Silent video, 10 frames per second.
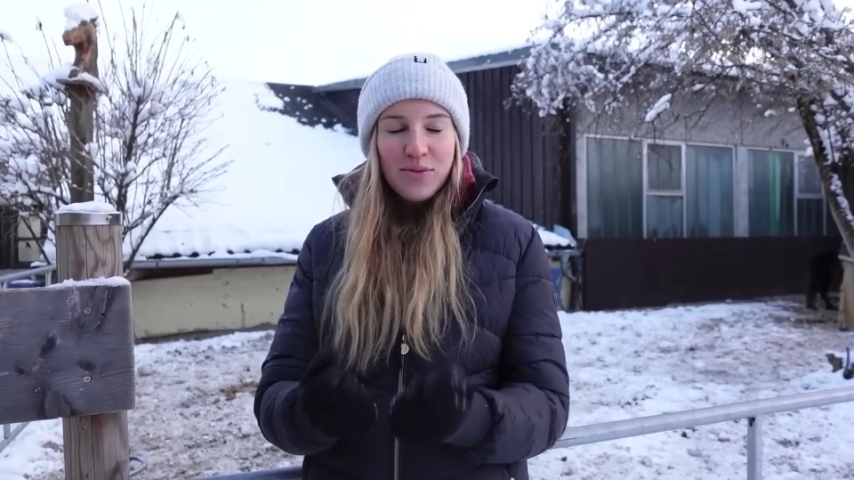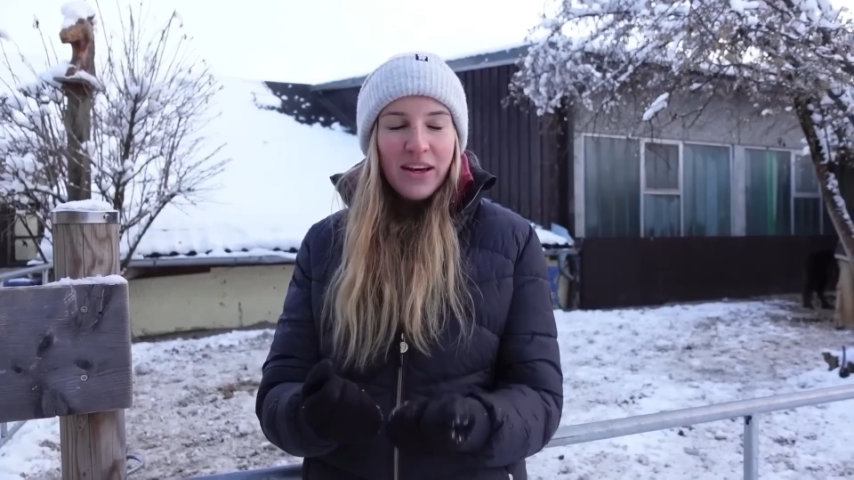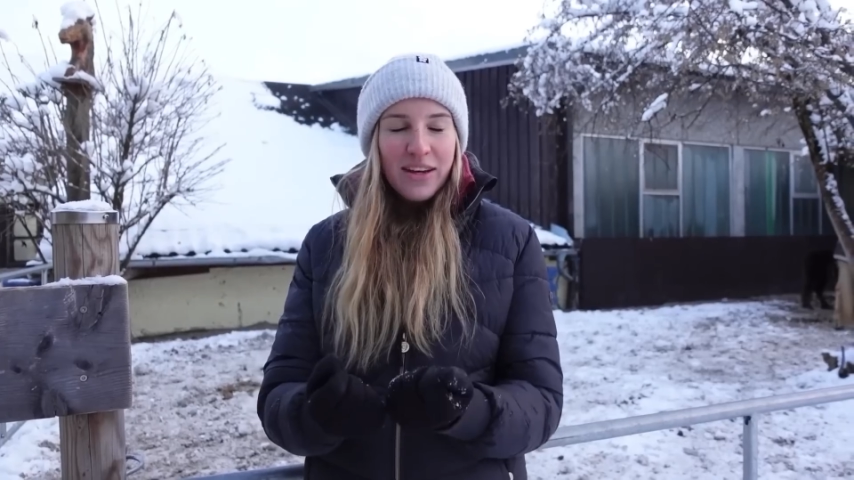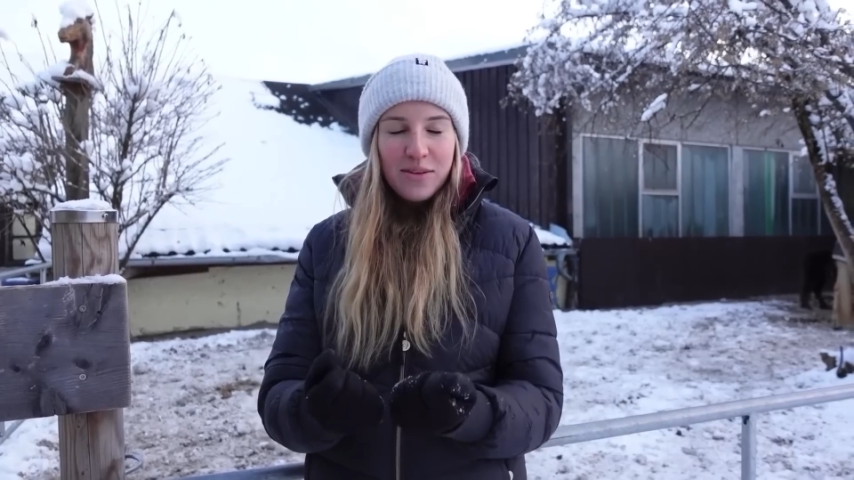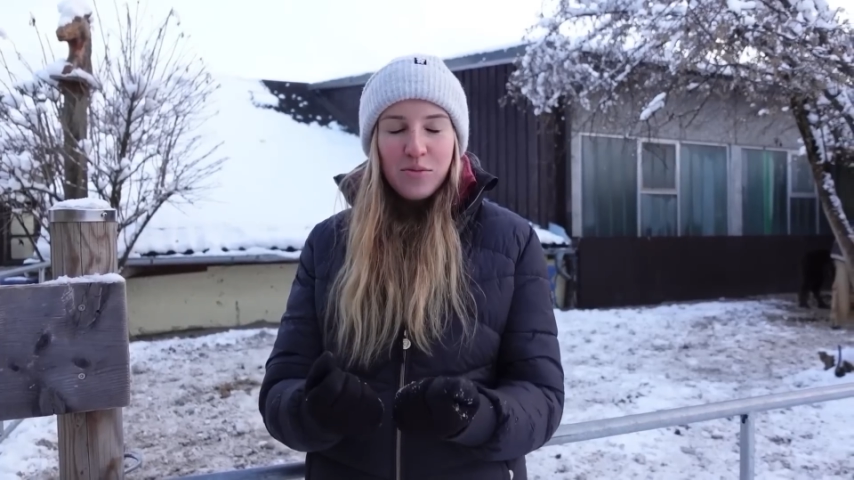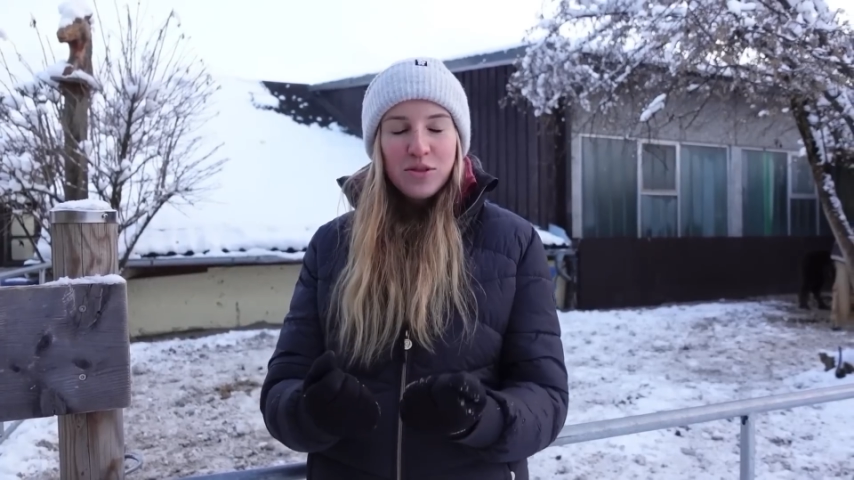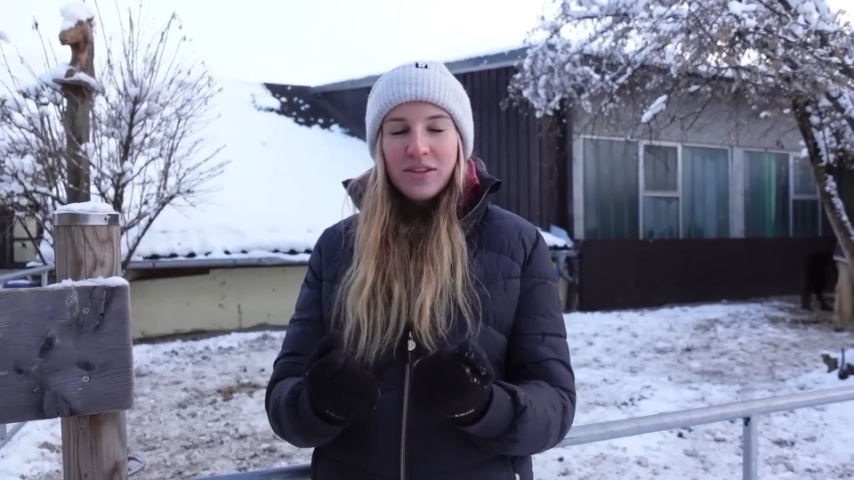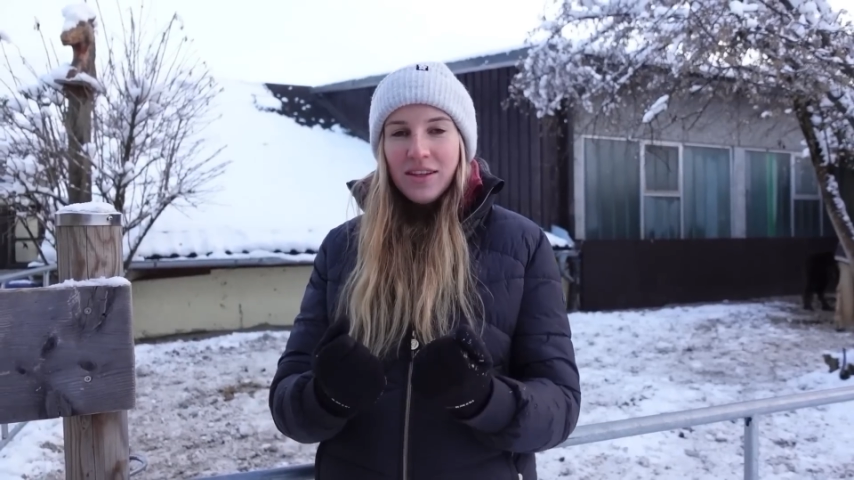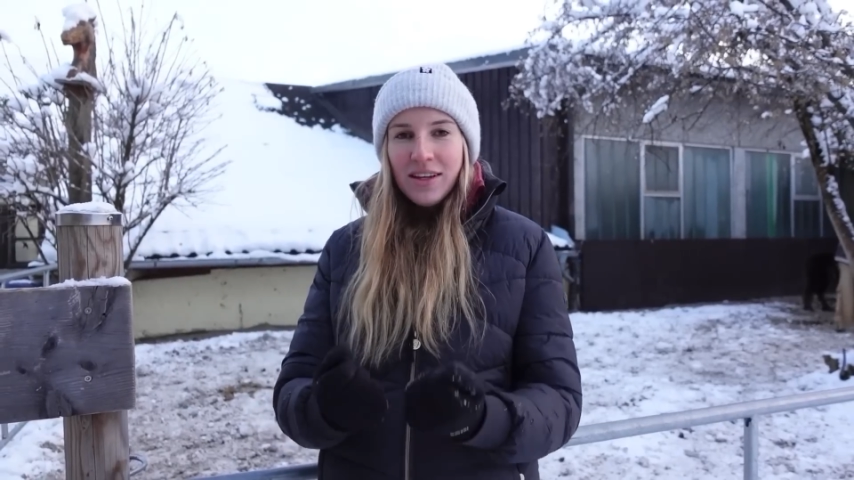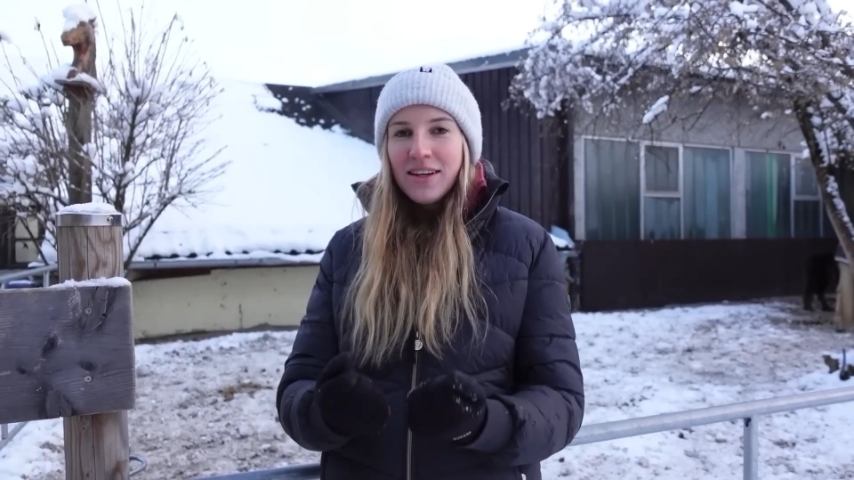Pferd muss
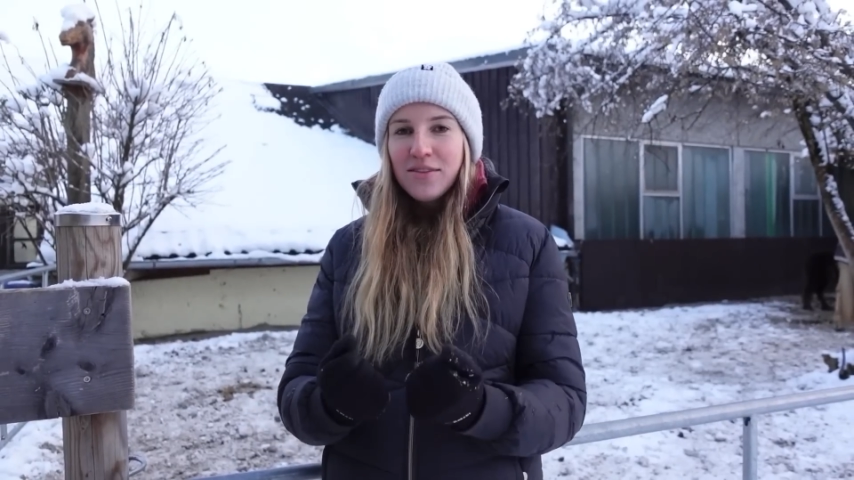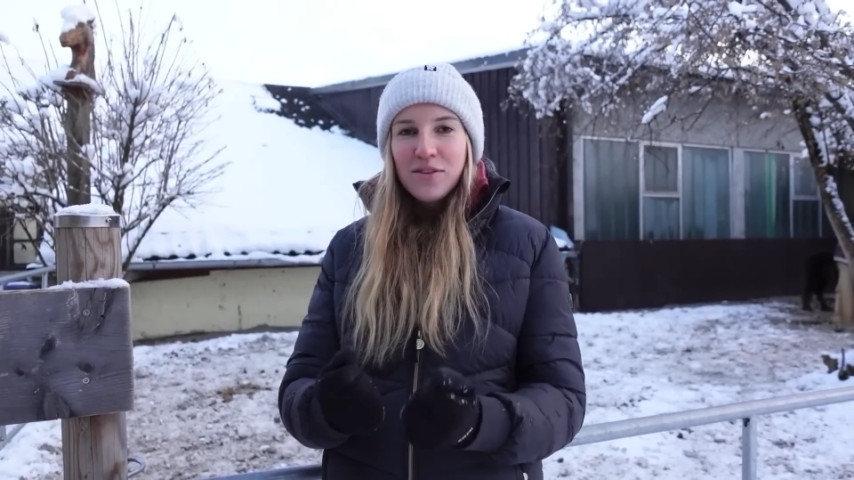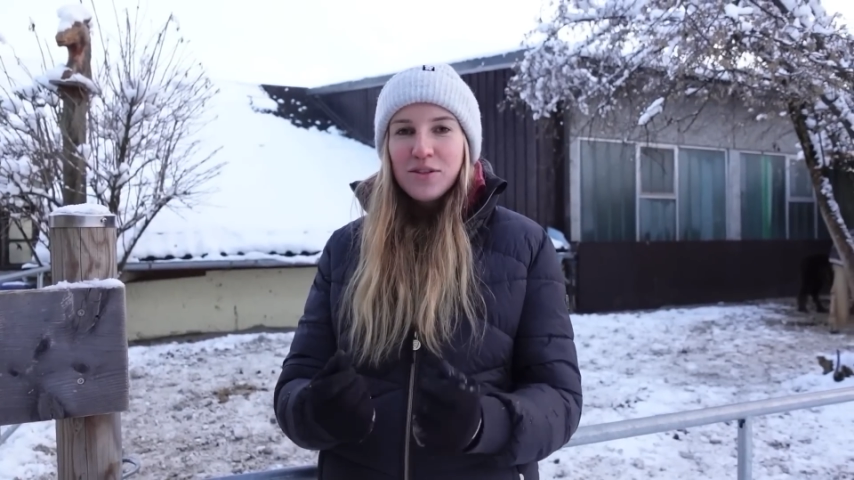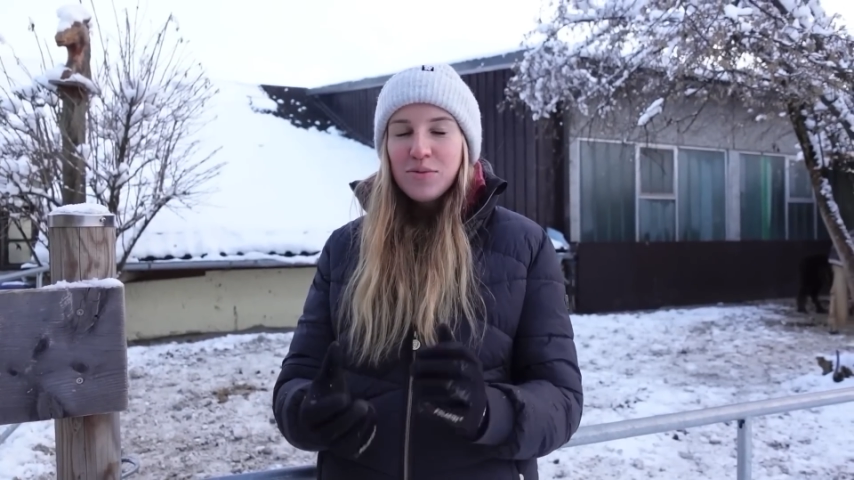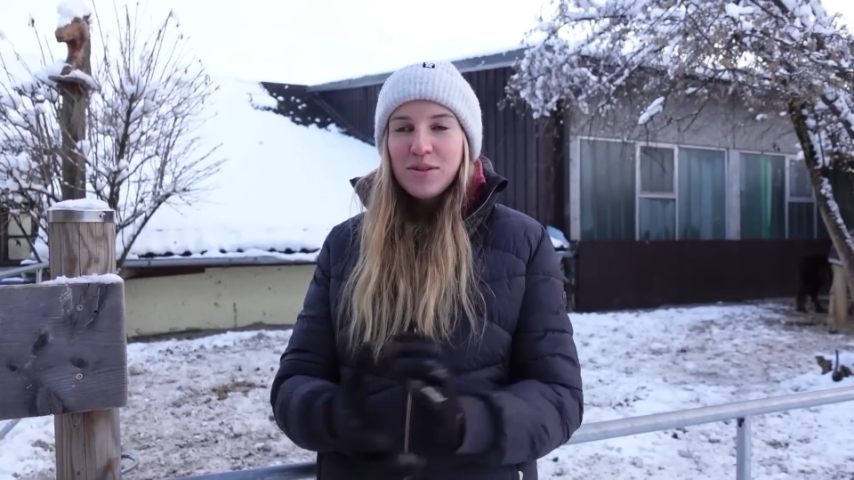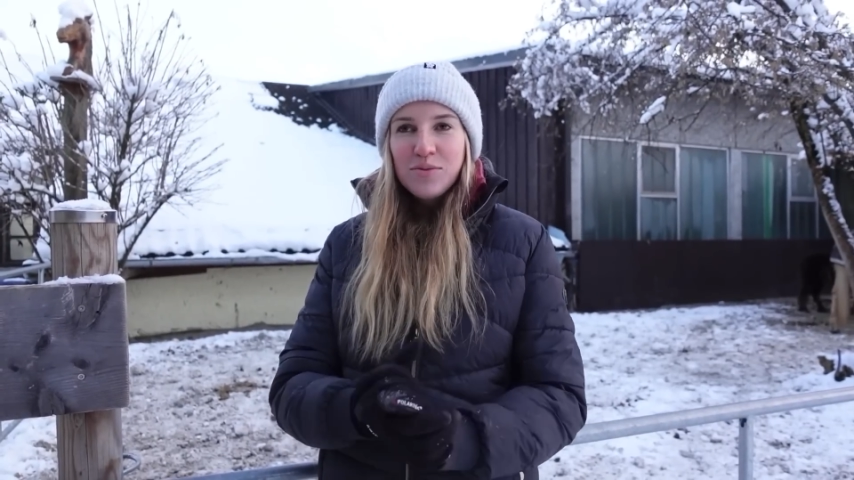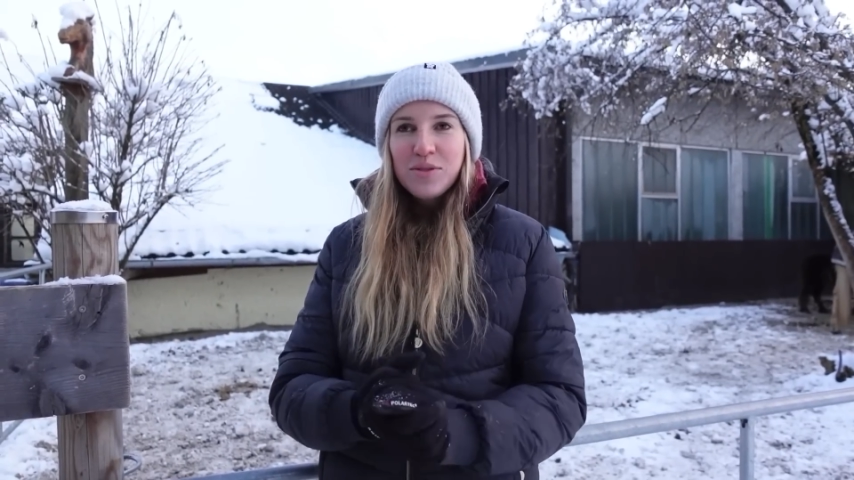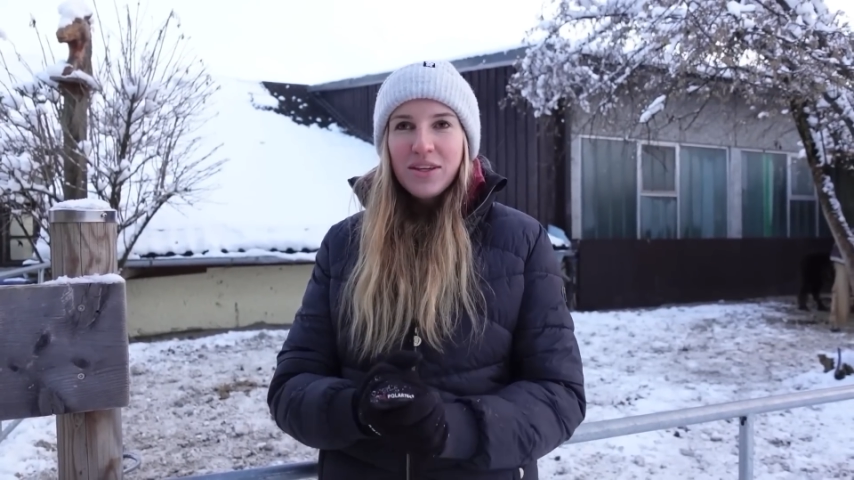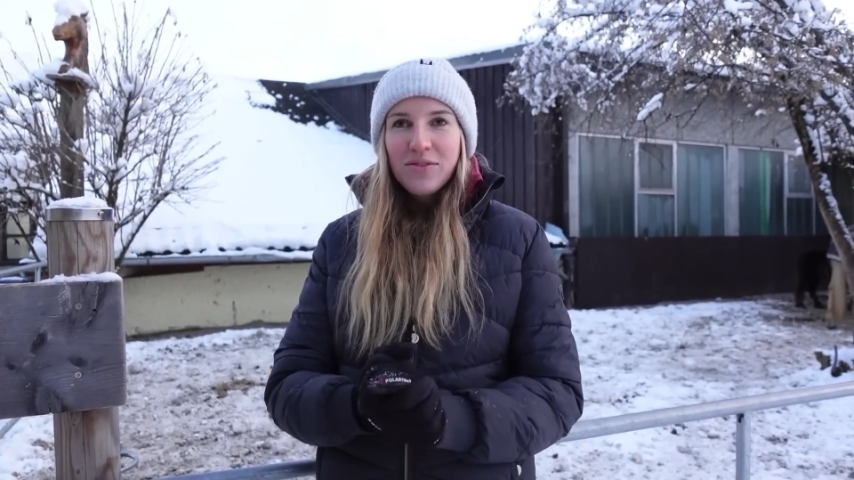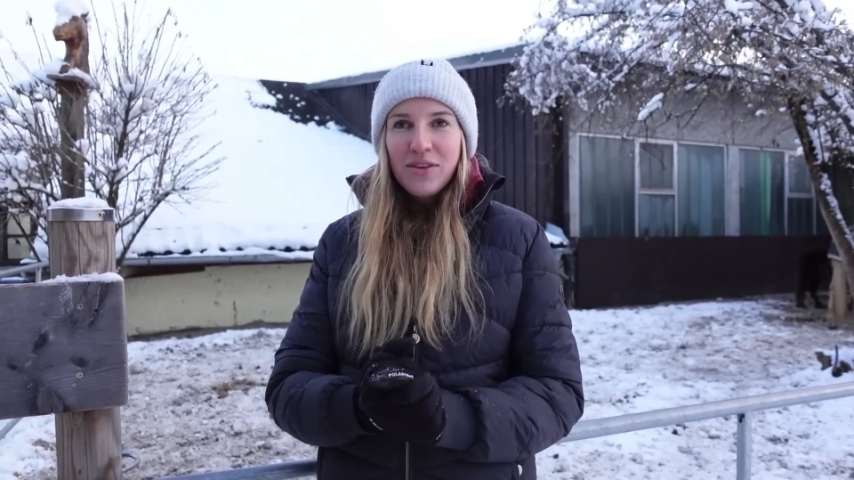irgendwie zu mir, es
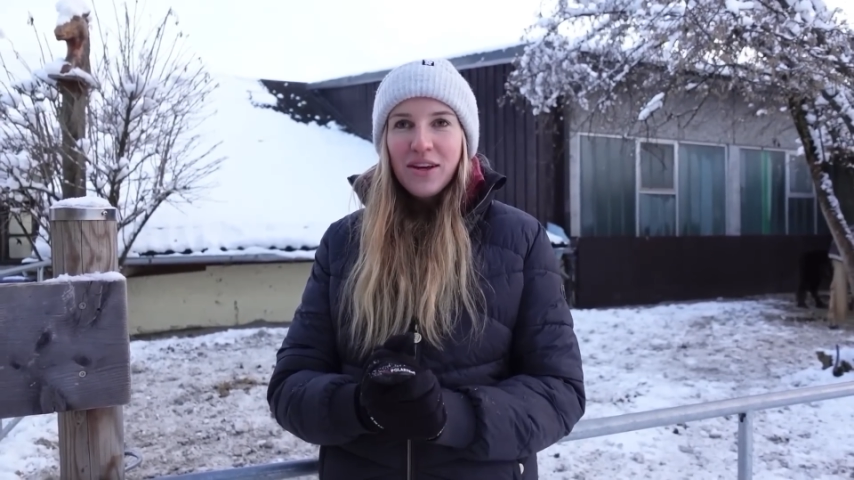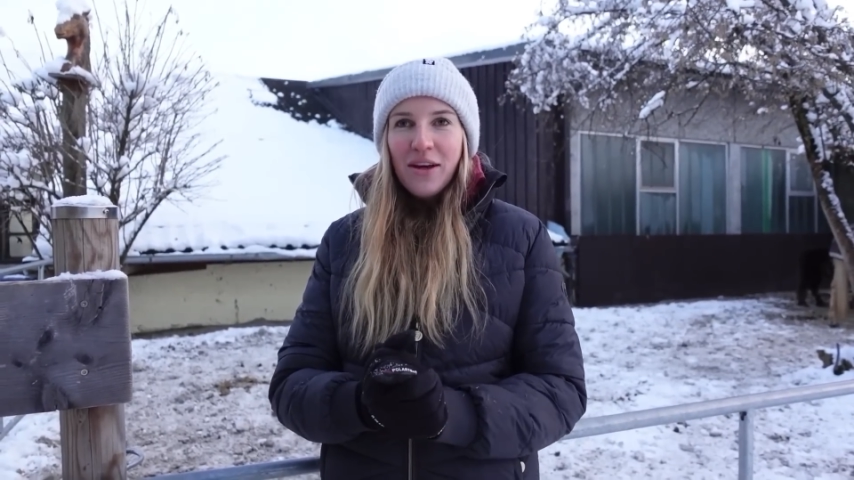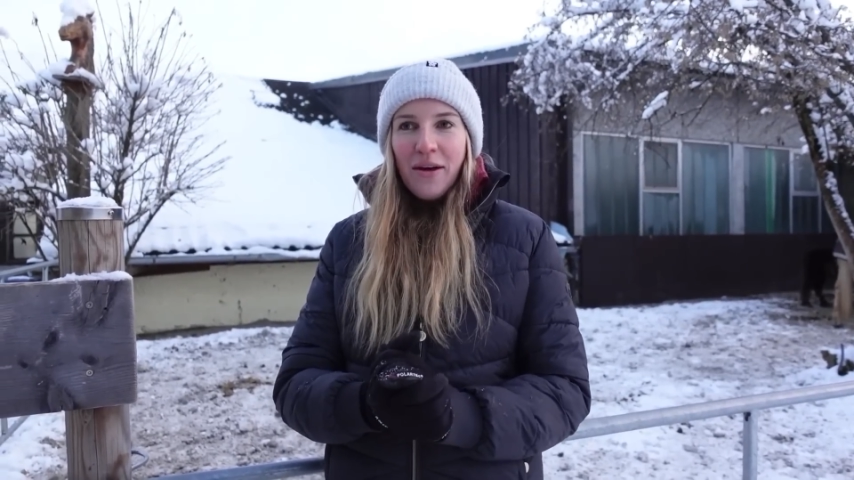muss irgendwie